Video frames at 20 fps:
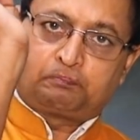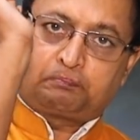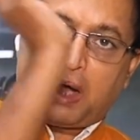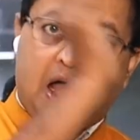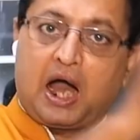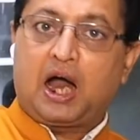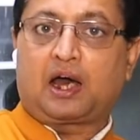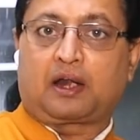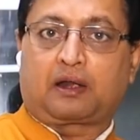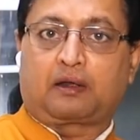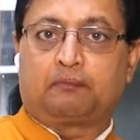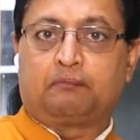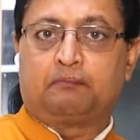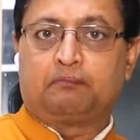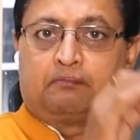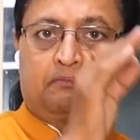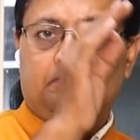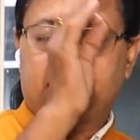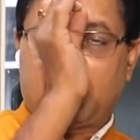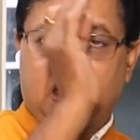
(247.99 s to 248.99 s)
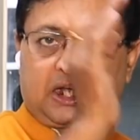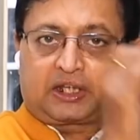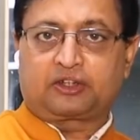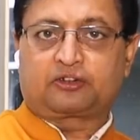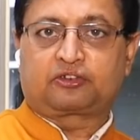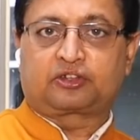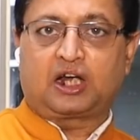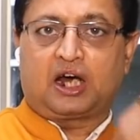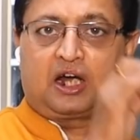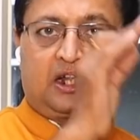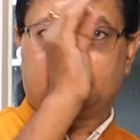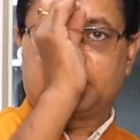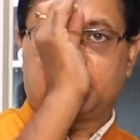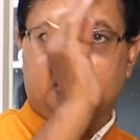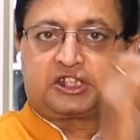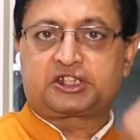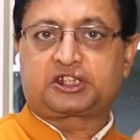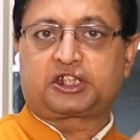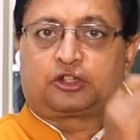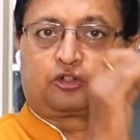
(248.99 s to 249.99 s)
पार पाकिस्तान
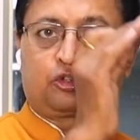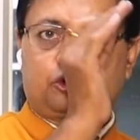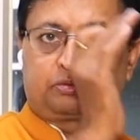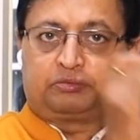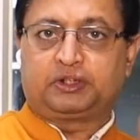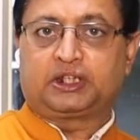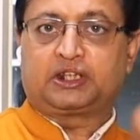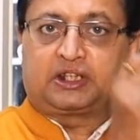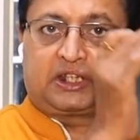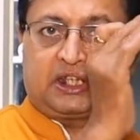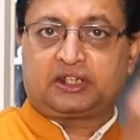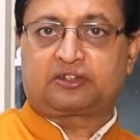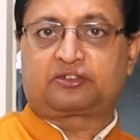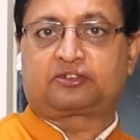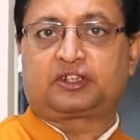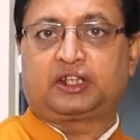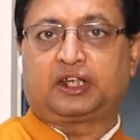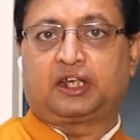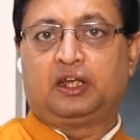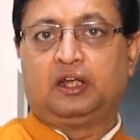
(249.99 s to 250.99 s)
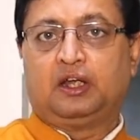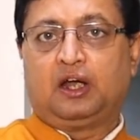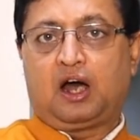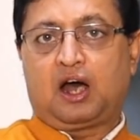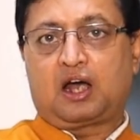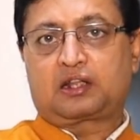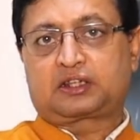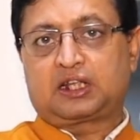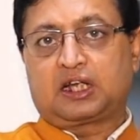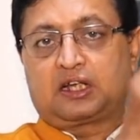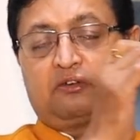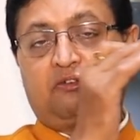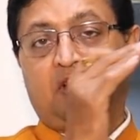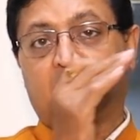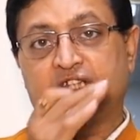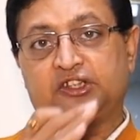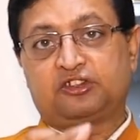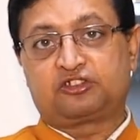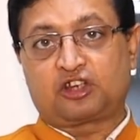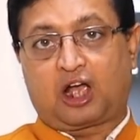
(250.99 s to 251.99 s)
देश के दुश्मन देश से
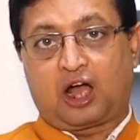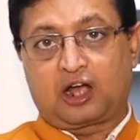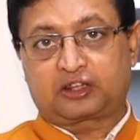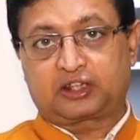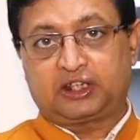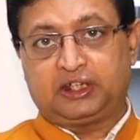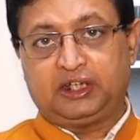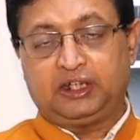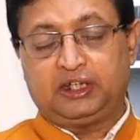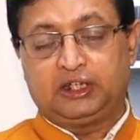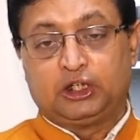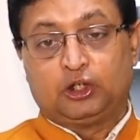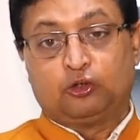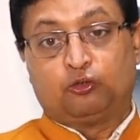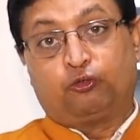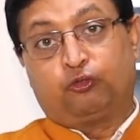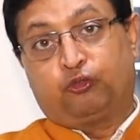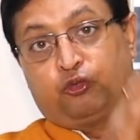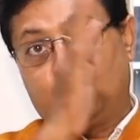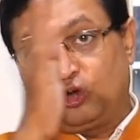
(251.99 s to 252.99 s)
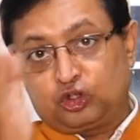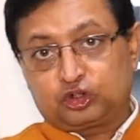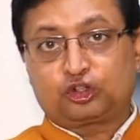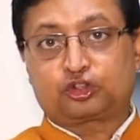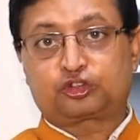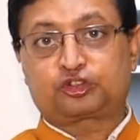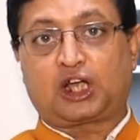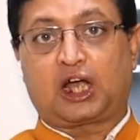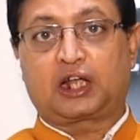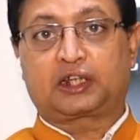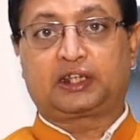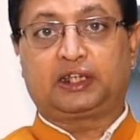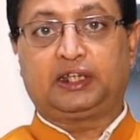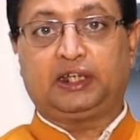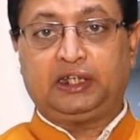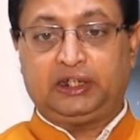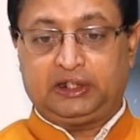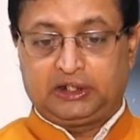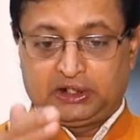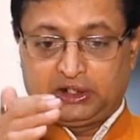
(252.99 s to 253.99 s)
आतंकवादी चाहते हैं वो जो चाहते
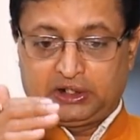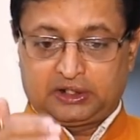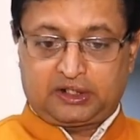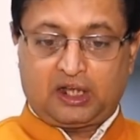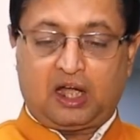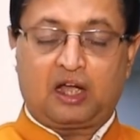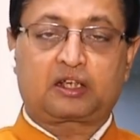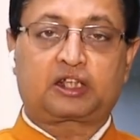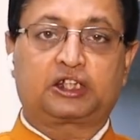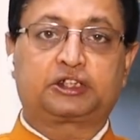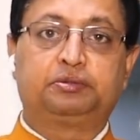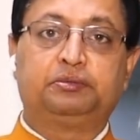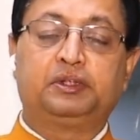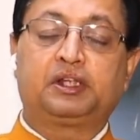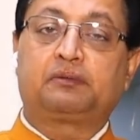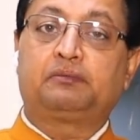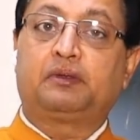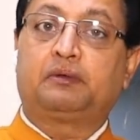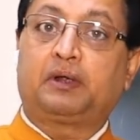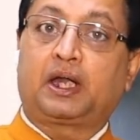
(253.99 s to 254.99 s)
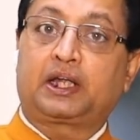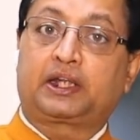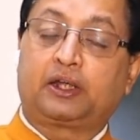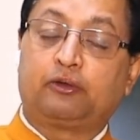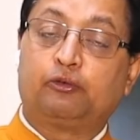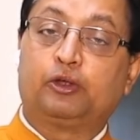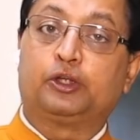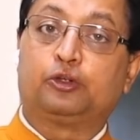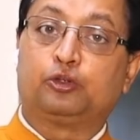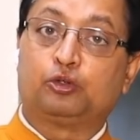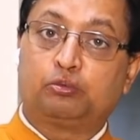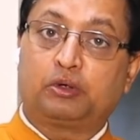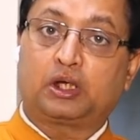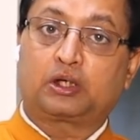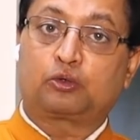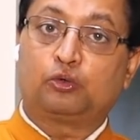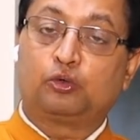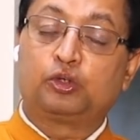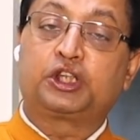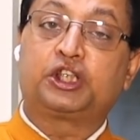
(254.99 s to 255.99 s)
हैं यहाँ कश्मीर में बैठे हुए
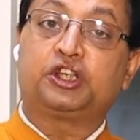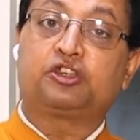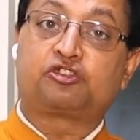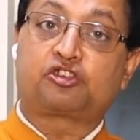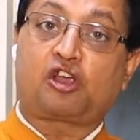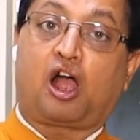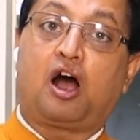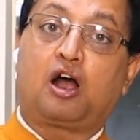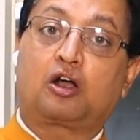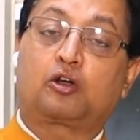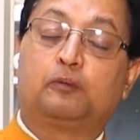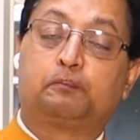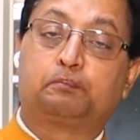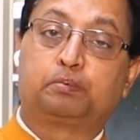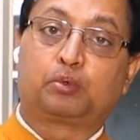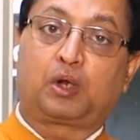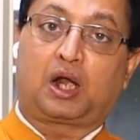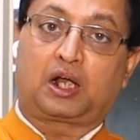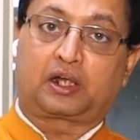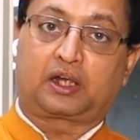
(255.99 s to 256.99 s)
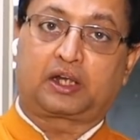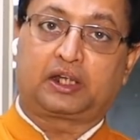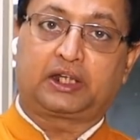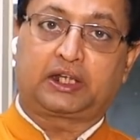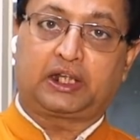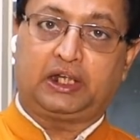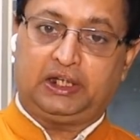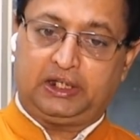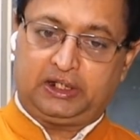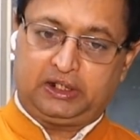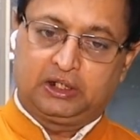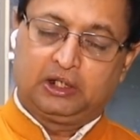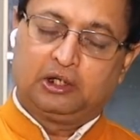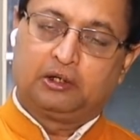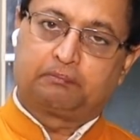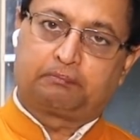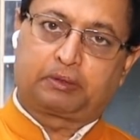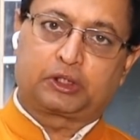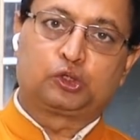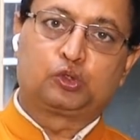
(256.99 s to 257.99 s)
युवक उनकी चाह को पूरा करने के लिए
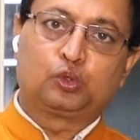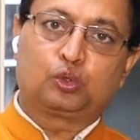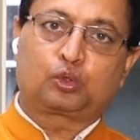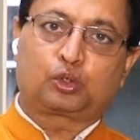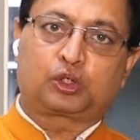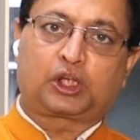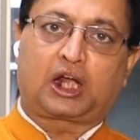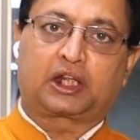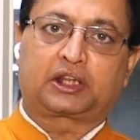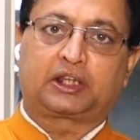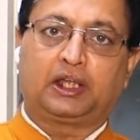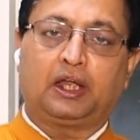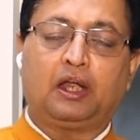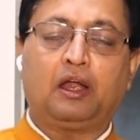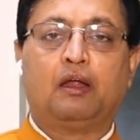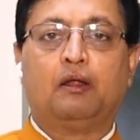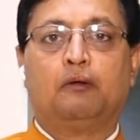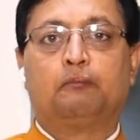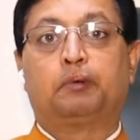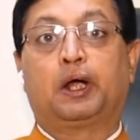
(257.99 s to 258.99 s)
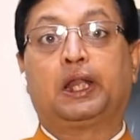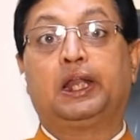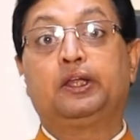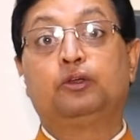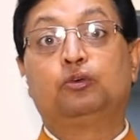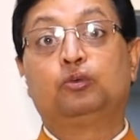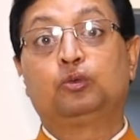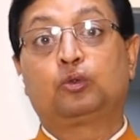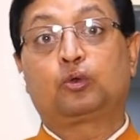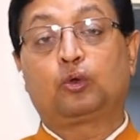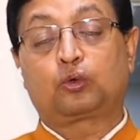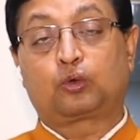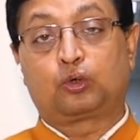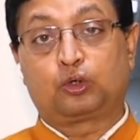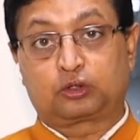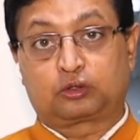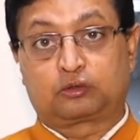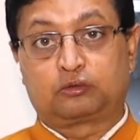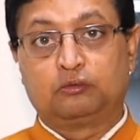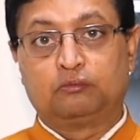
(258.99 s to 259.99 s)
बंदूक उठाते हैं भले ही उनको
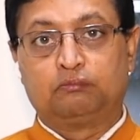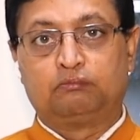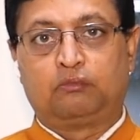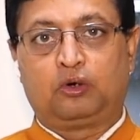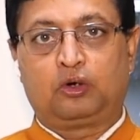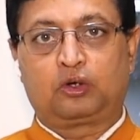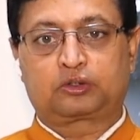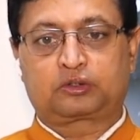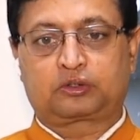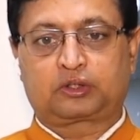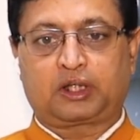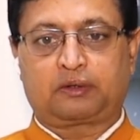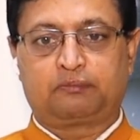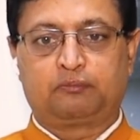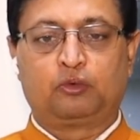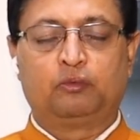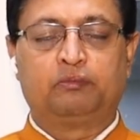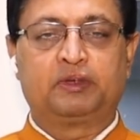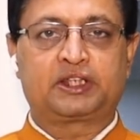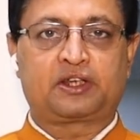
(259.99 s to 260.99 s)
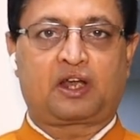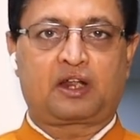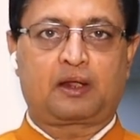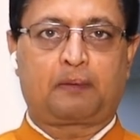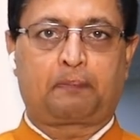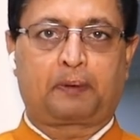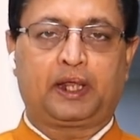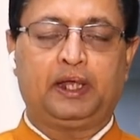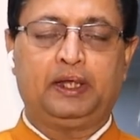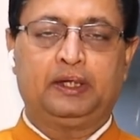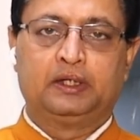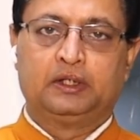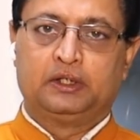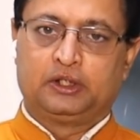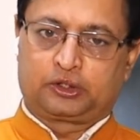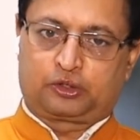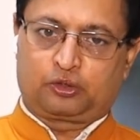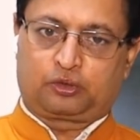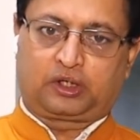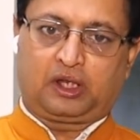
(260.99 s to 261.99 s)
खुद मौत के मुंह में जाना पड़े
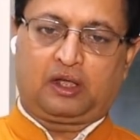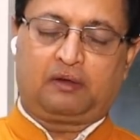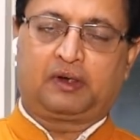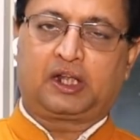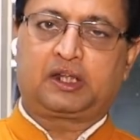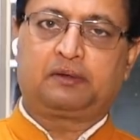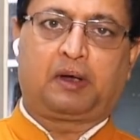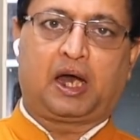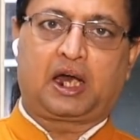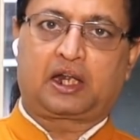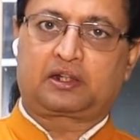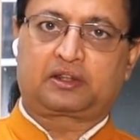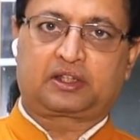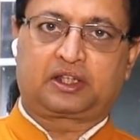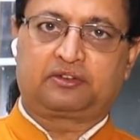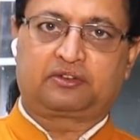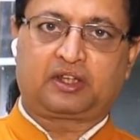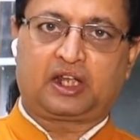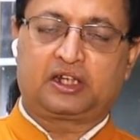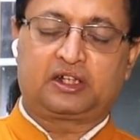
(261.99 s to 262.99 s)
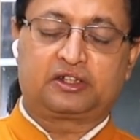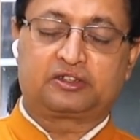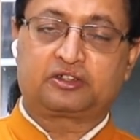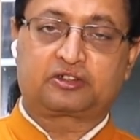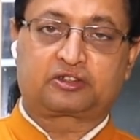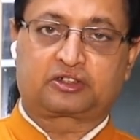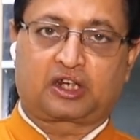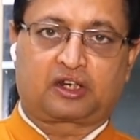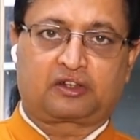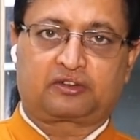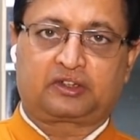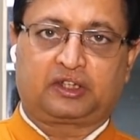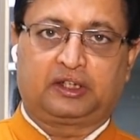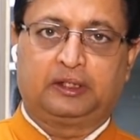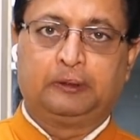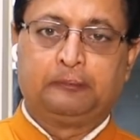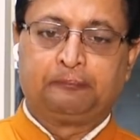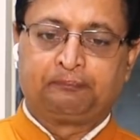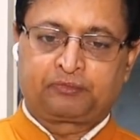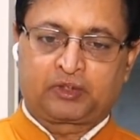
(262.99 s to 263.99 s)
क्योंकि हमारी भारत की सेना जिस तरह से
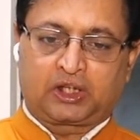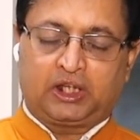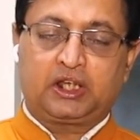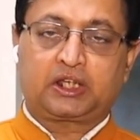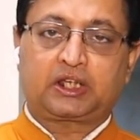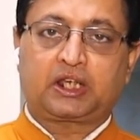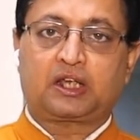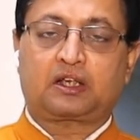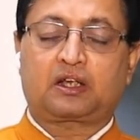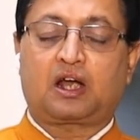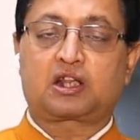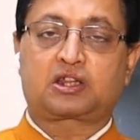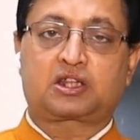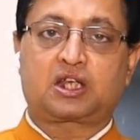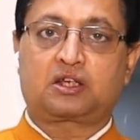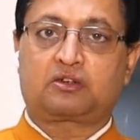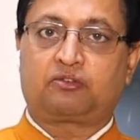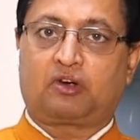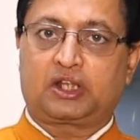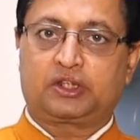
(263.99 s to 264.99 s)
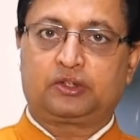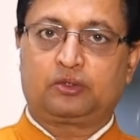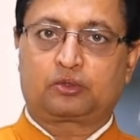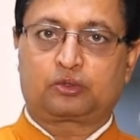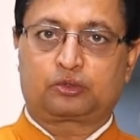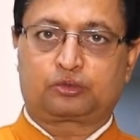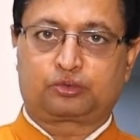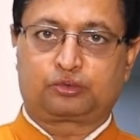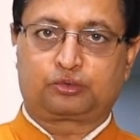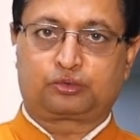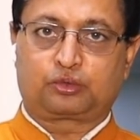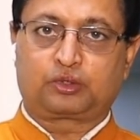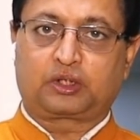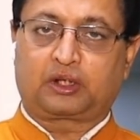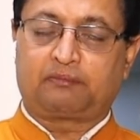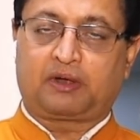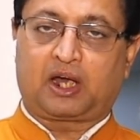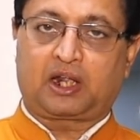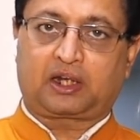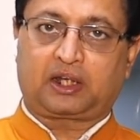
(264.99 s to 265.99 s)
एक एक आतंकवादियों को चुन चुन
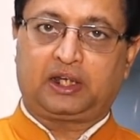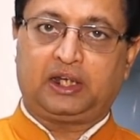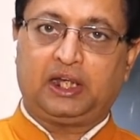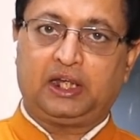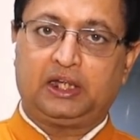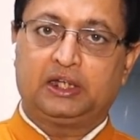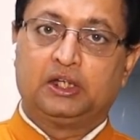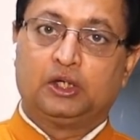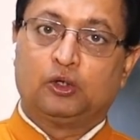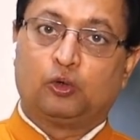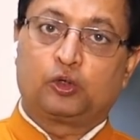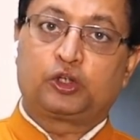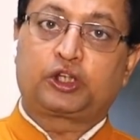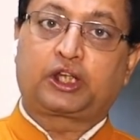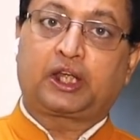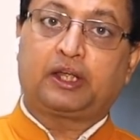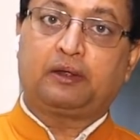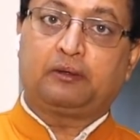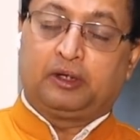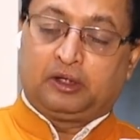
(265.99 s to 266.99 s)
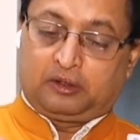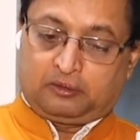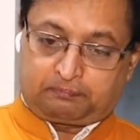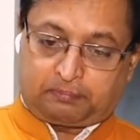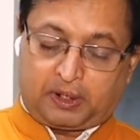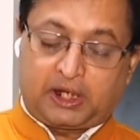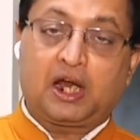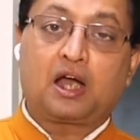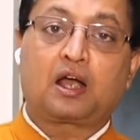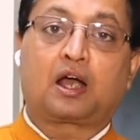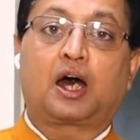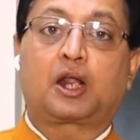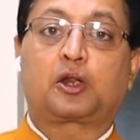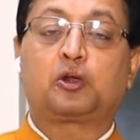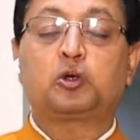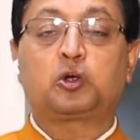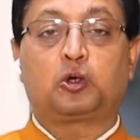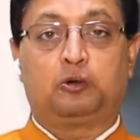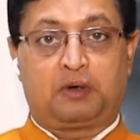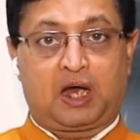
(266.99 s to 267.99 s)
के मार रही है उनके
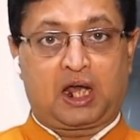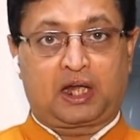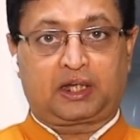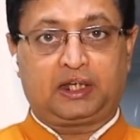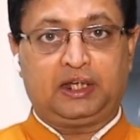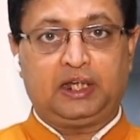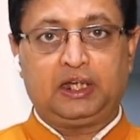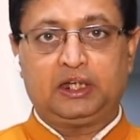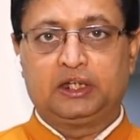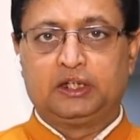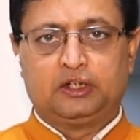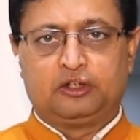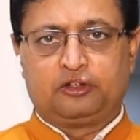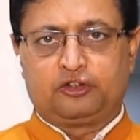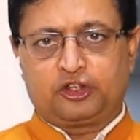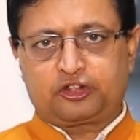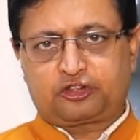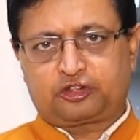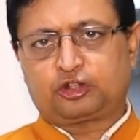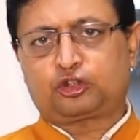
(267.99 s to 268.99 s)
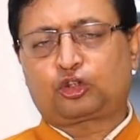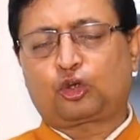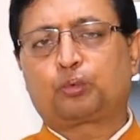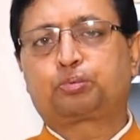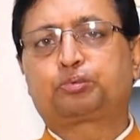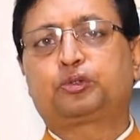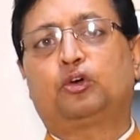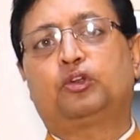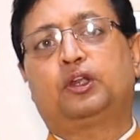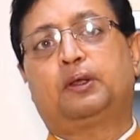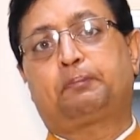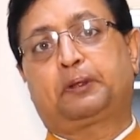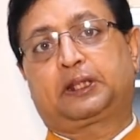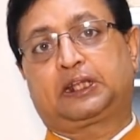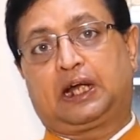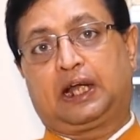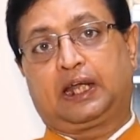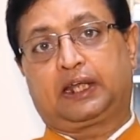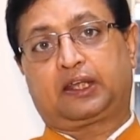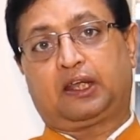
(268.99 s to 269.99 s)
पनागारों को मार रही है निश्चित रूप से उन्हें
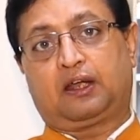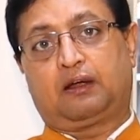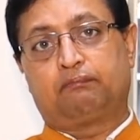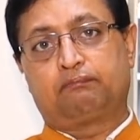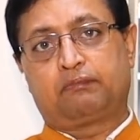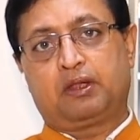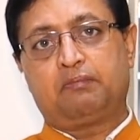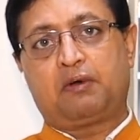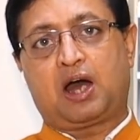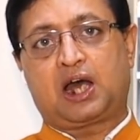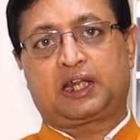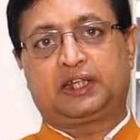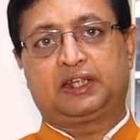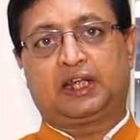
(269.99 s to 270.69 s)
पता है कि हम भी मारे